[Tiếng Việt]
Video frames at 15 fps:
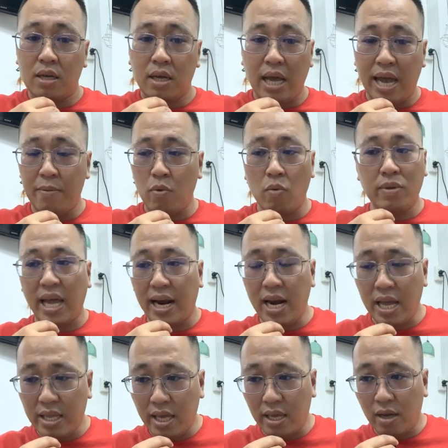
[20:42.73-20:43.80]
em cũng chẳng
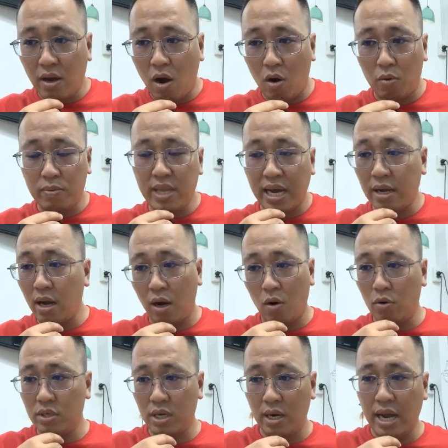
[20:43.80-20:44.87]
là gì, họ cũng chẳng cần
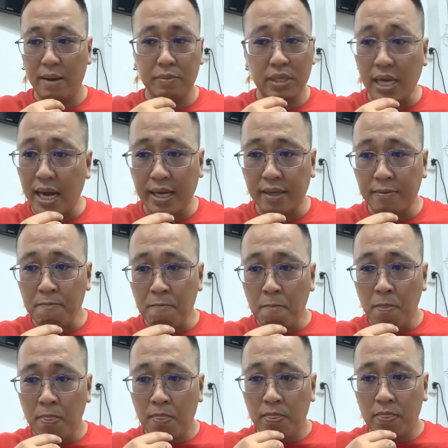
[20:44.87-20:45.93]
hỗ trợ em sai.
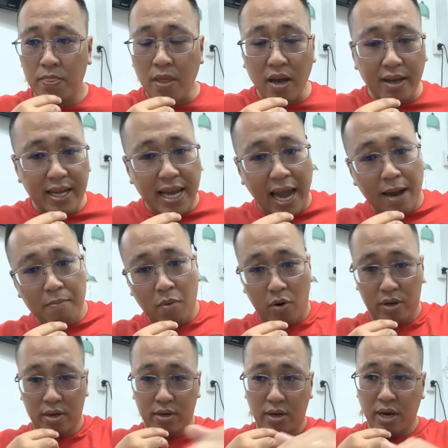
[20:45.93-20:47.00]
Tất cả
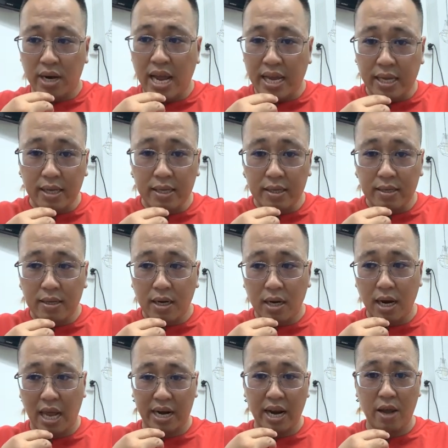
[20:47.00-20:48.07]
mọi người ở đây
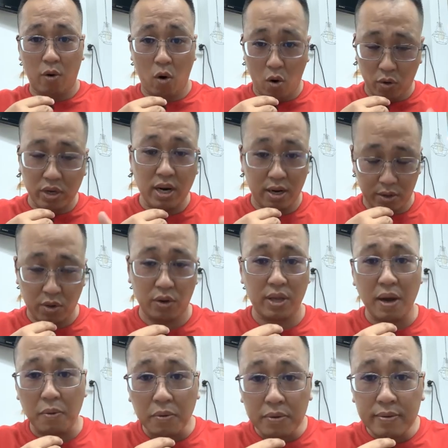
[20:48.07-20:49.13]
là đều hỗ trợ cho nhau.